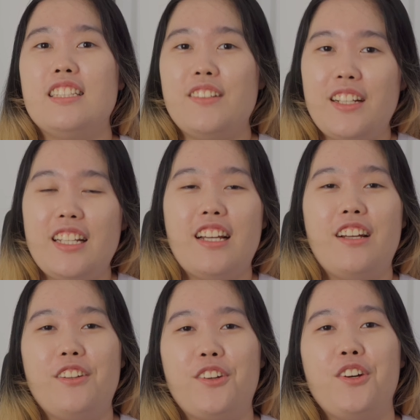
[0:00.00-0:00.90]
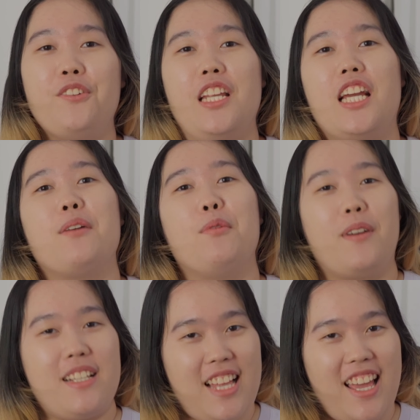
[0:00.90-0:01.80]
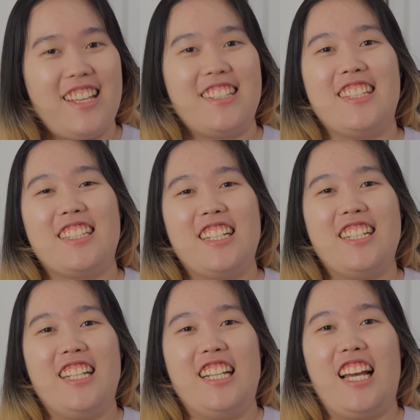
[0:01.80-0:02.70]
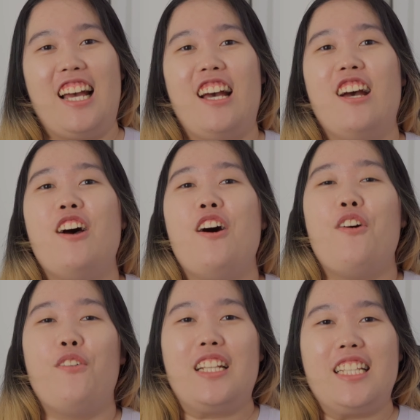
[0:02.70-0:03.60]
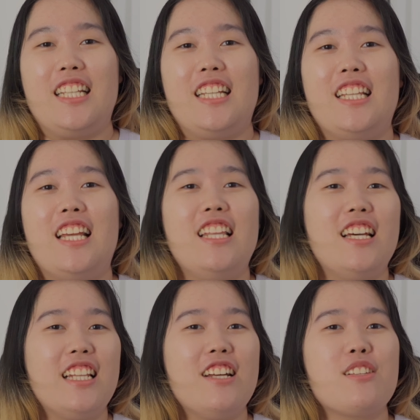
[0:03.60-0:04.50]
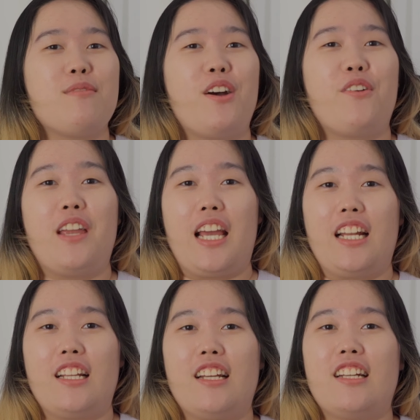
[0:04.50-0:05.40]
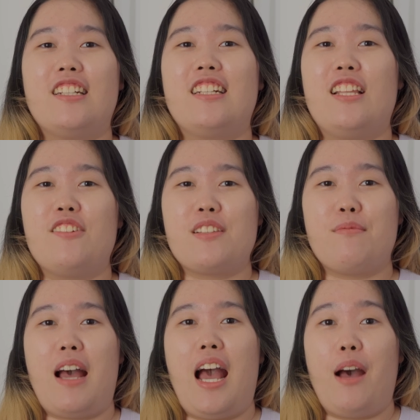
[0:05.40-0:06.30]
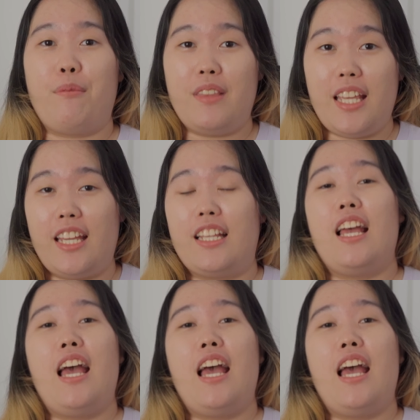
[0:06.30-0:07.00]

สวัสดีค่ะทุกคนวันนี้กลับพบกับสายอีกเช่นเคยนะคะวันนี้เนี่ยเรื่องที่เราจะมาคุยกันก็คือเราจะมาอัปเดต